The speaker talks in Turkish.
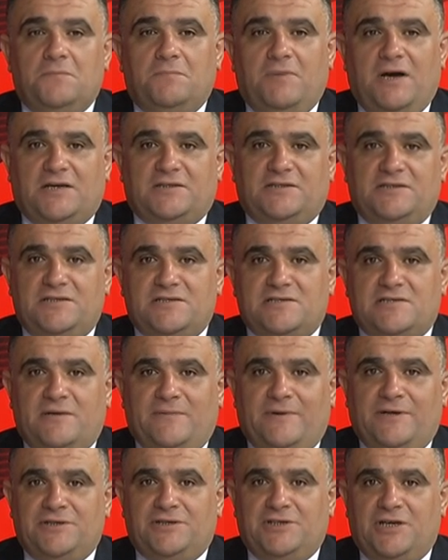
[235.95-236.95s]
Baktığınız
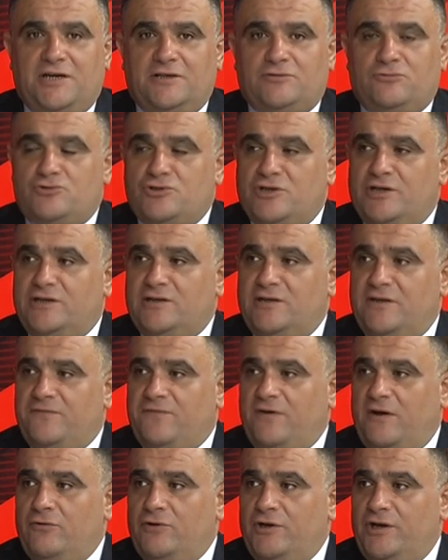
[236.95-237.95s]
zaman kağıt üzerinde
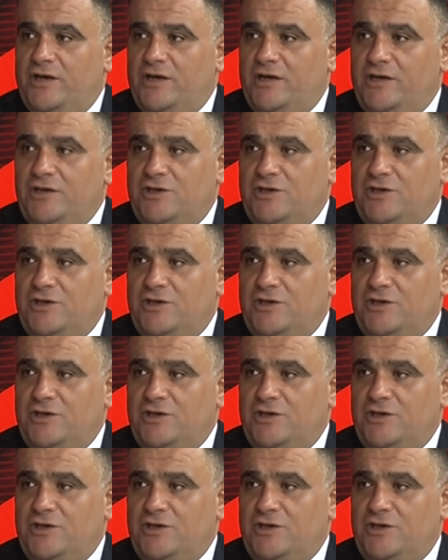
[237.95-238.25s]
favori